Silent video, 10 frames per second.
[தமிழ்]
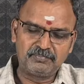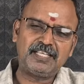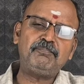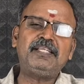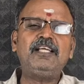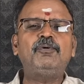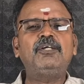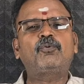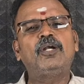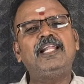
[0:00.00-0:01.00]
மிகப்பெரிய
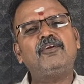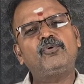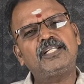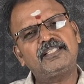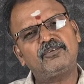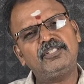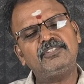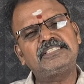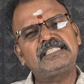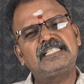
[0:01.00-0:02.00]
ஒரு கொள்ளை கூட்டத்தை கொண்டு
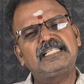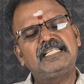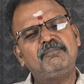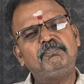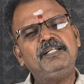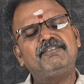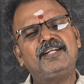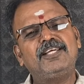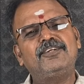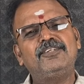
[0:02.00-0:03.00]
வச்சுருக்கீங்க எப்படி
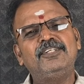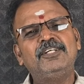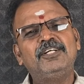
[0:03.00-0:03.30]
விளங்கும்